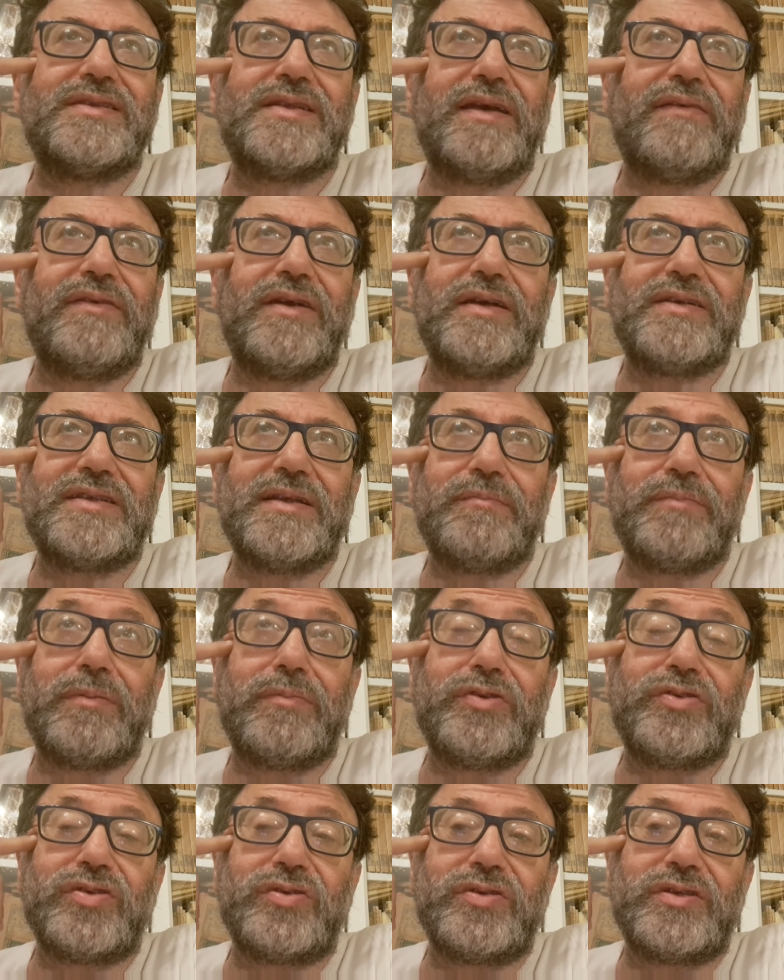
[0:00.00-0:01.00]
aveva sempre
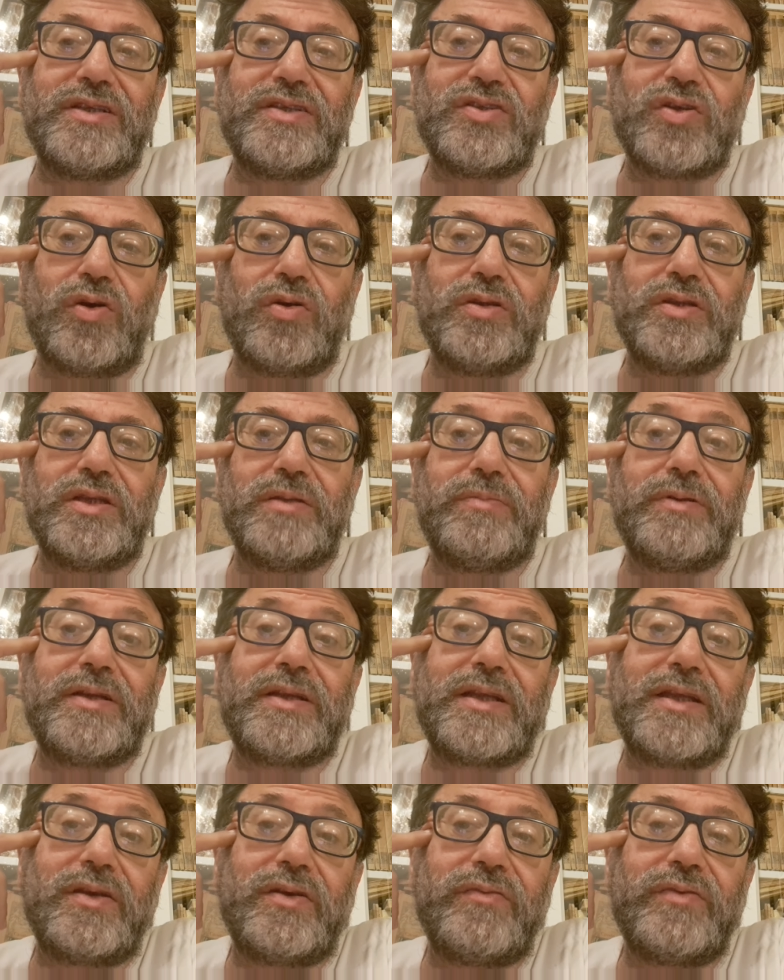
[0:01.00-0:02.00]
bisogno di soldi
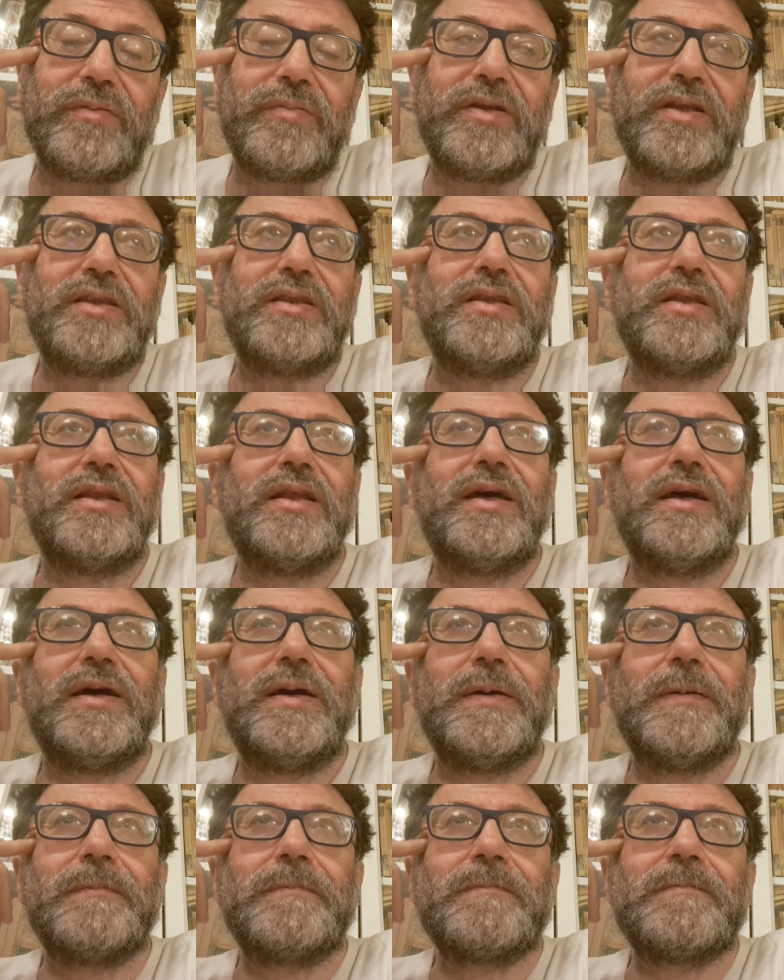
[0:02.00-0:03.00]
perché ovviamente
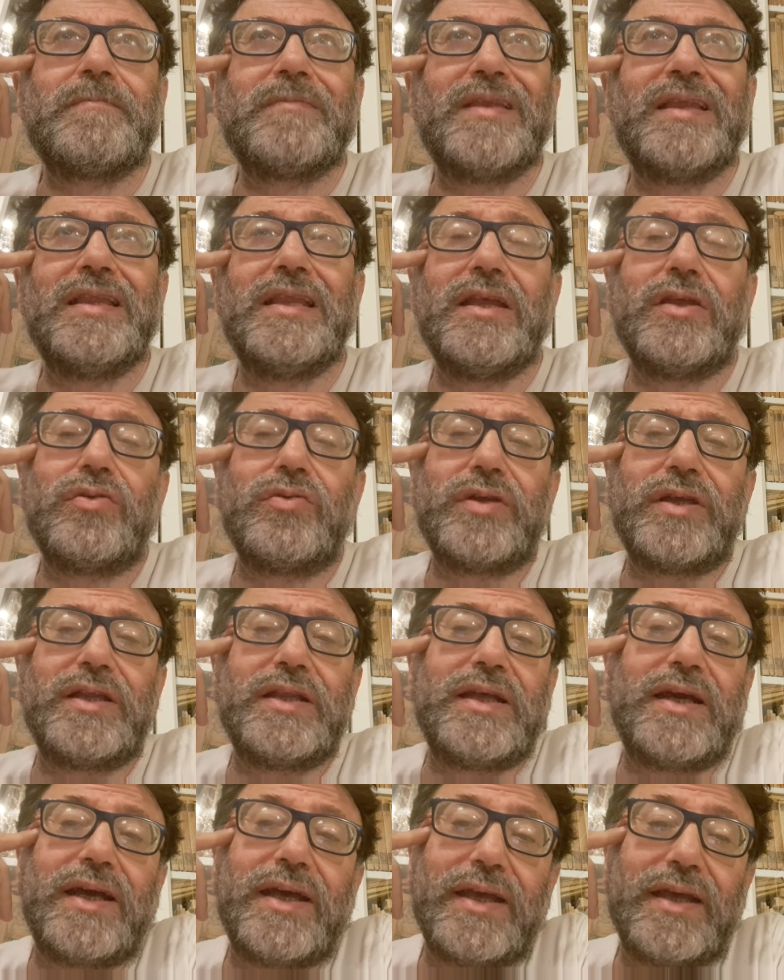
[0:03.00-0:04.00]

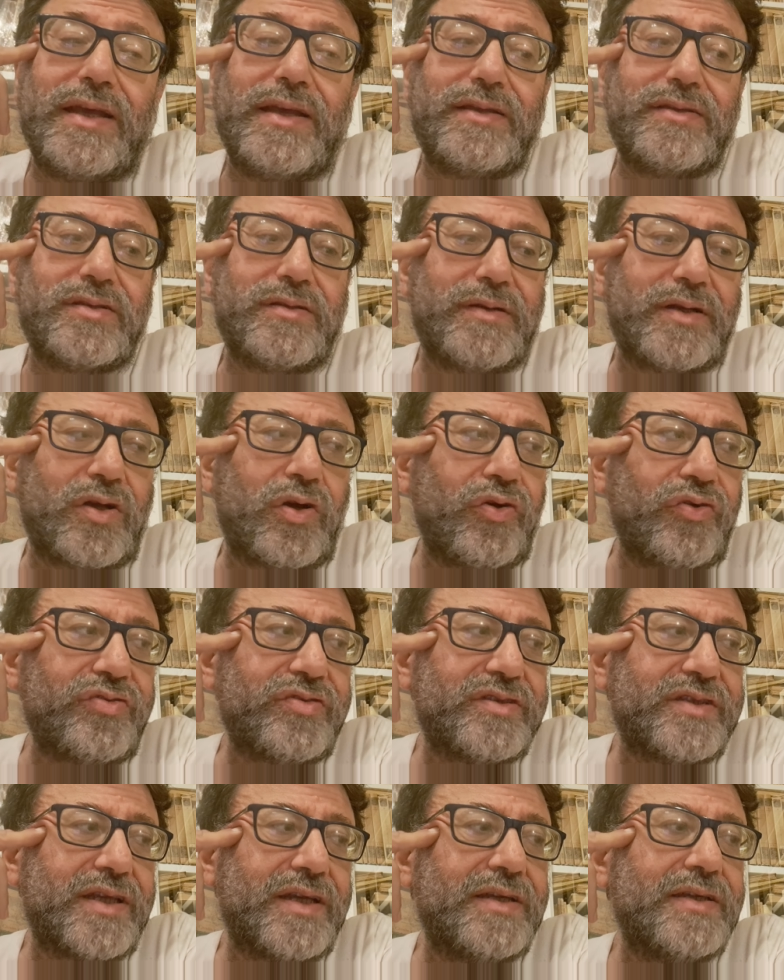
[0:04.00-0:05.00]
l'eroina è, insomma,
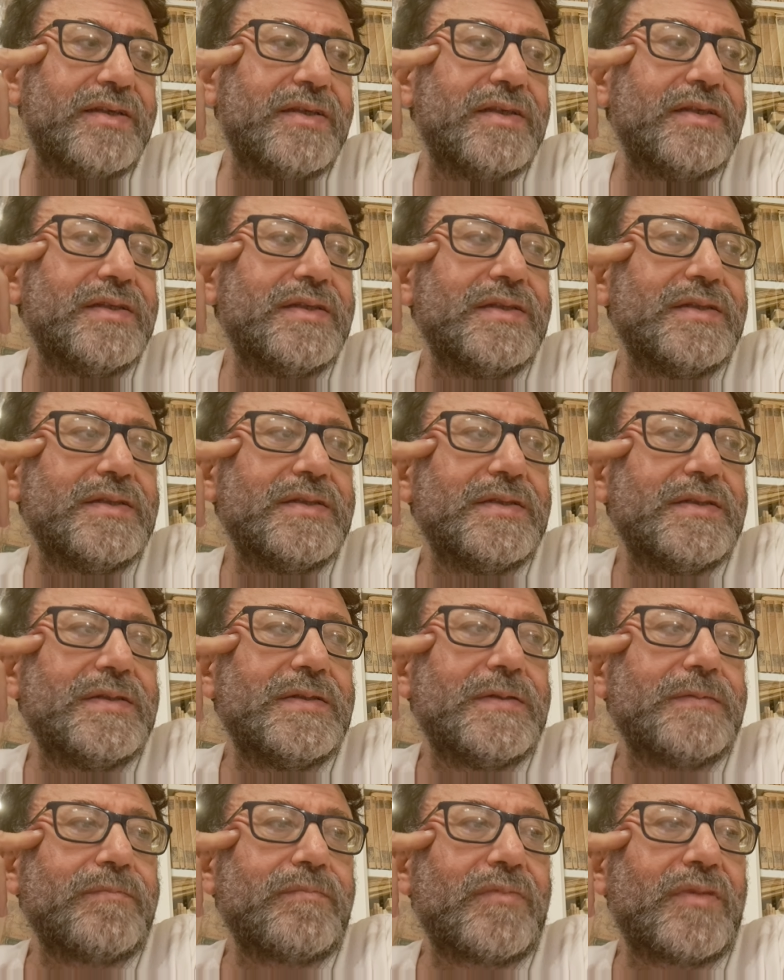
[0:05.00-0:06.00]
costa.
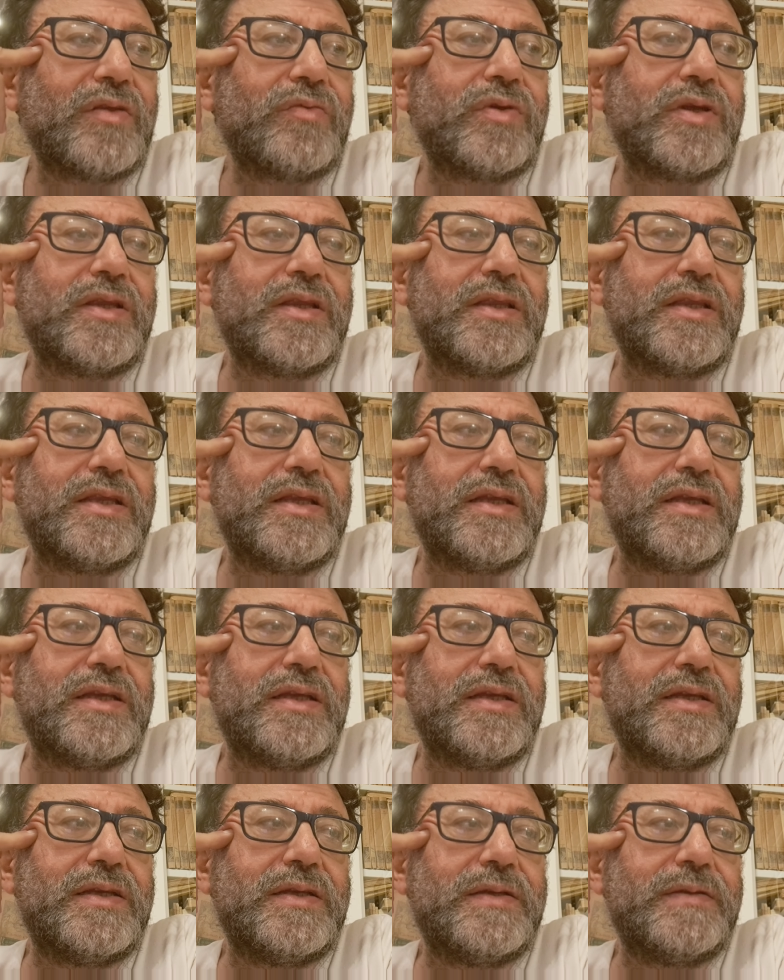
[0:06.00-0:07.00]

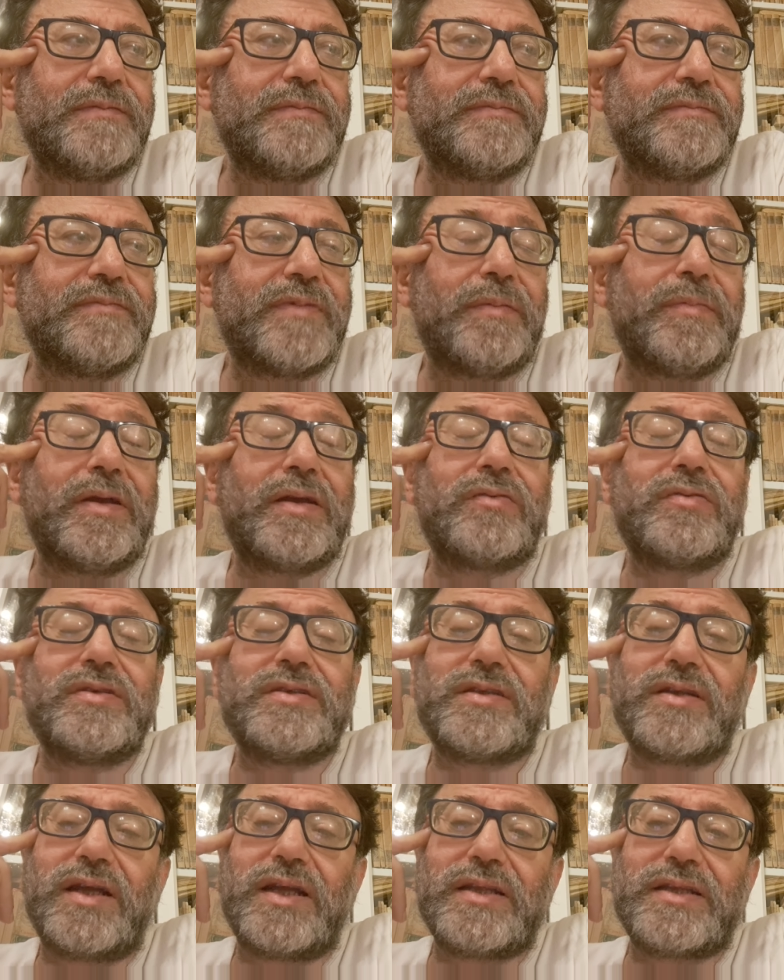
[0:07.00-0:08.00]
Quindi, vabbè,
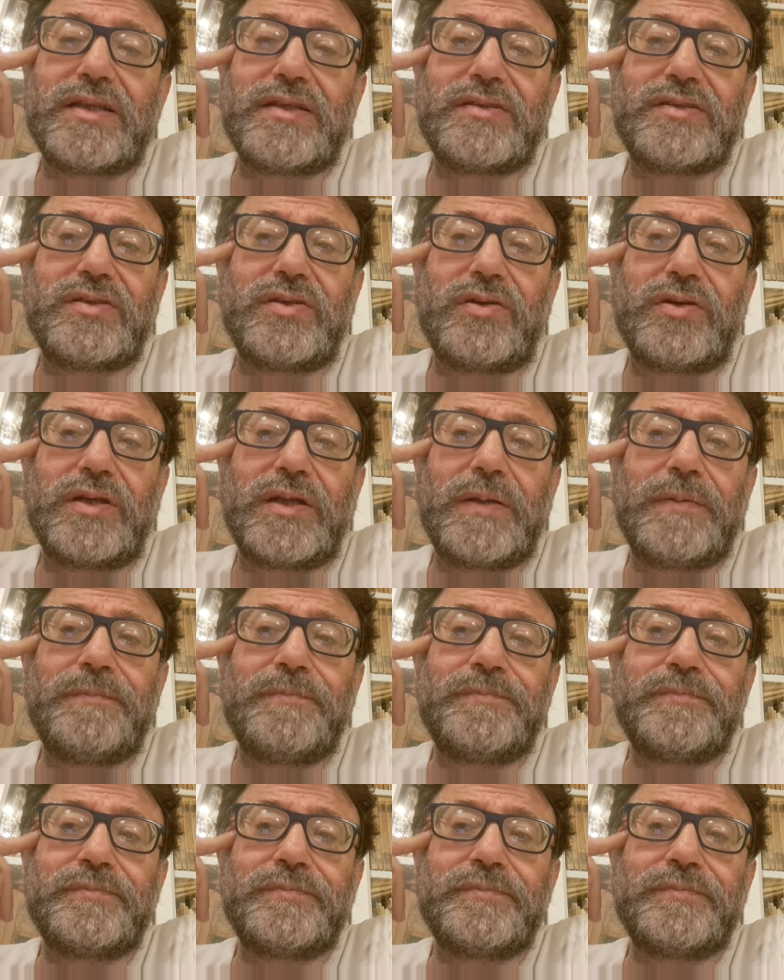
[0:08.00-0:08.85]
questa è un'altra storia.